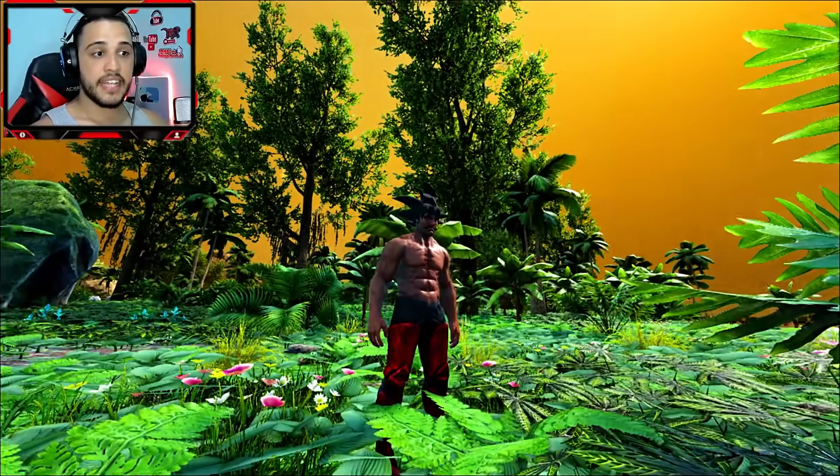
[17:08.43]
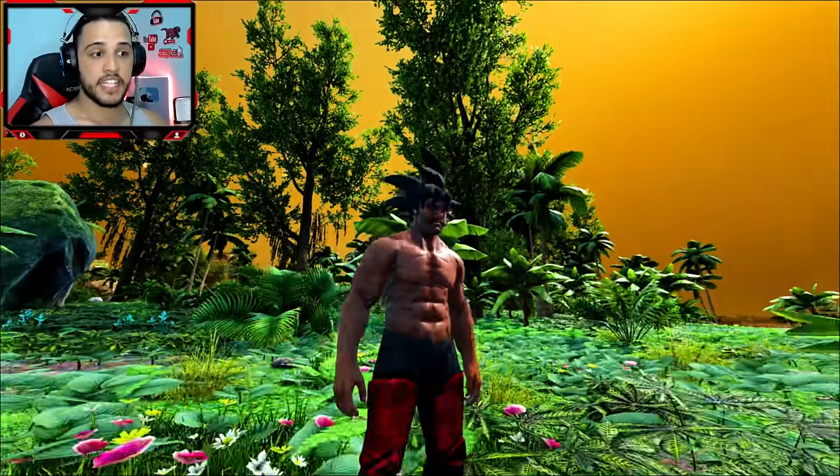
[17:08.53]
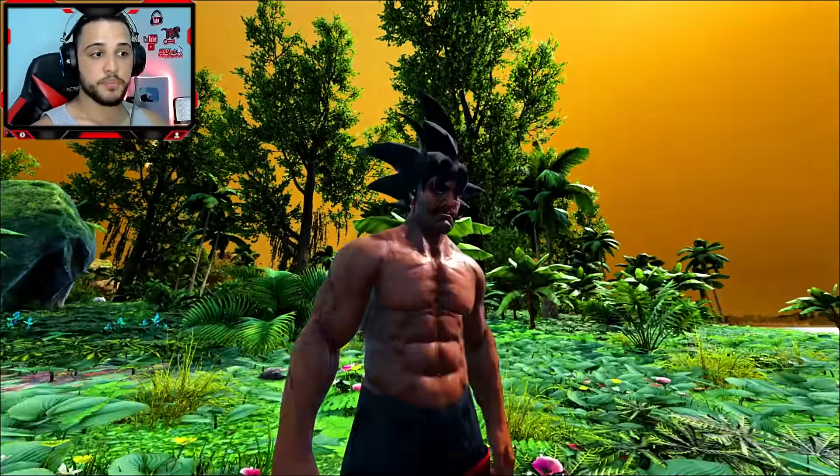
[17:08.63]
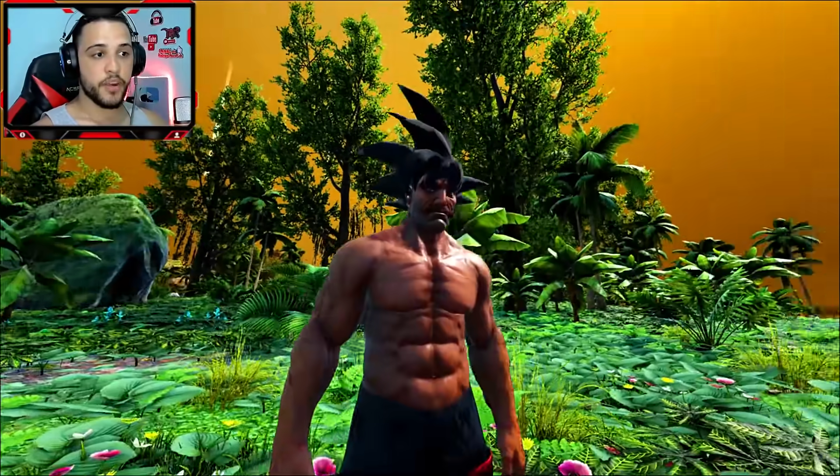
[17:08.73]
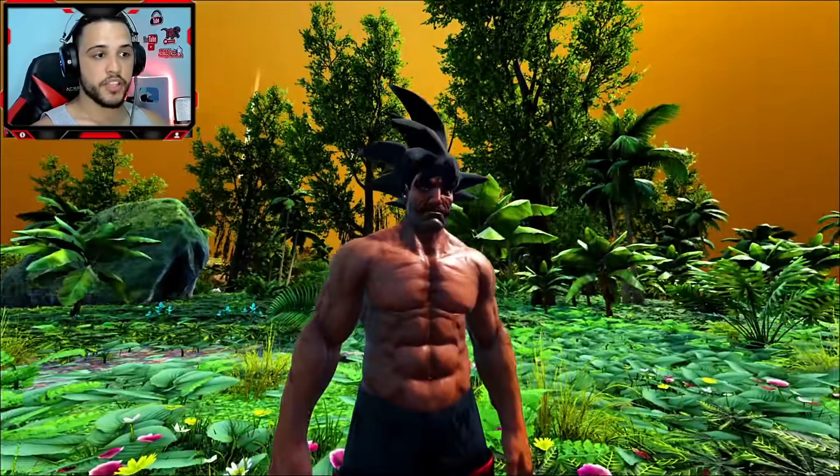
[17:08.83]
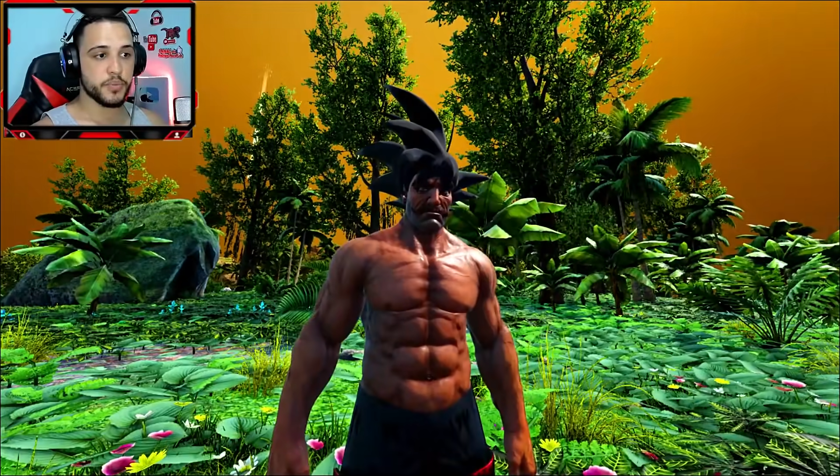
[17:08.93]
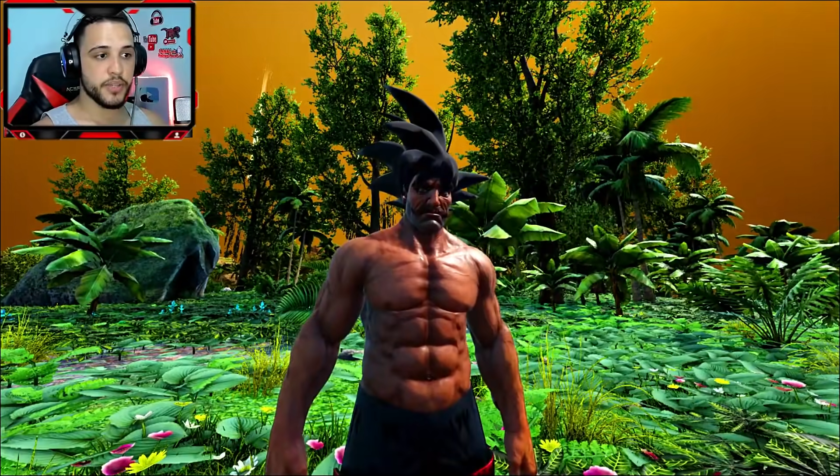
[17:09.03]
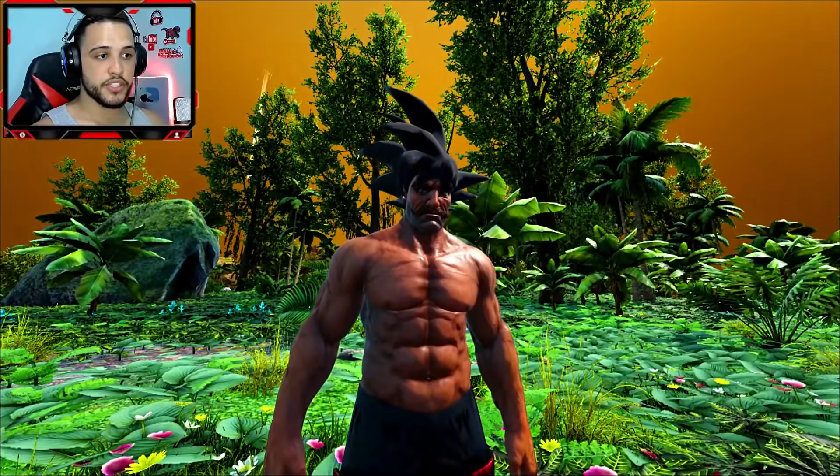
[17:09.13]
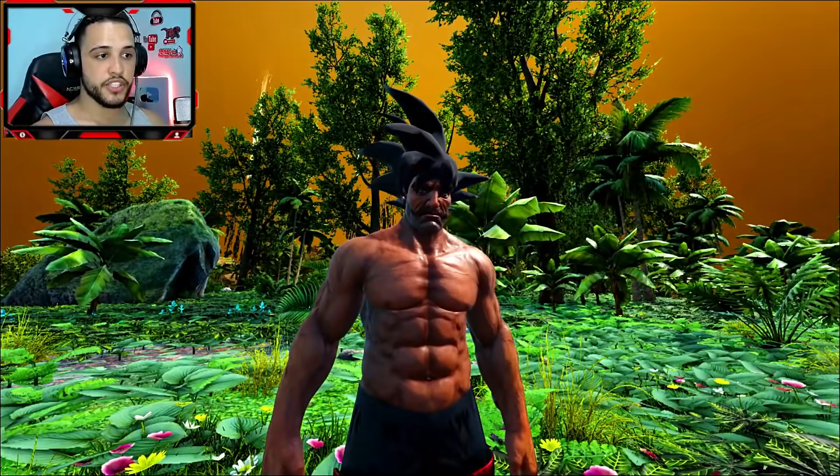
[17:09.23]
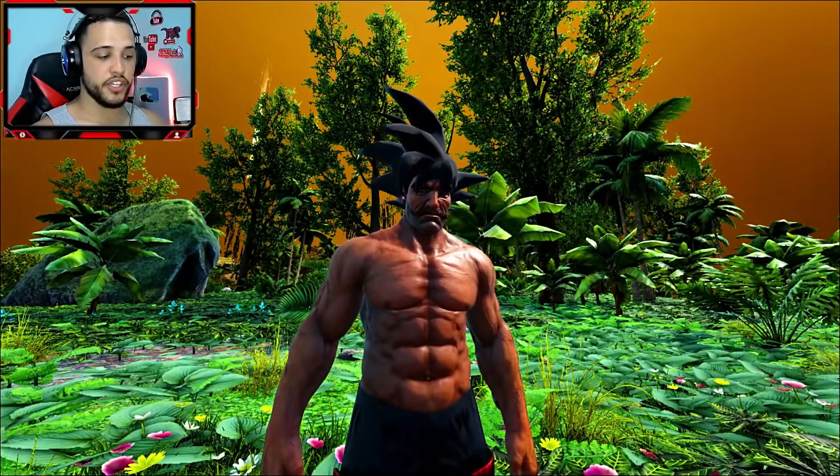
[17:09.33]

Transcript: até as próximas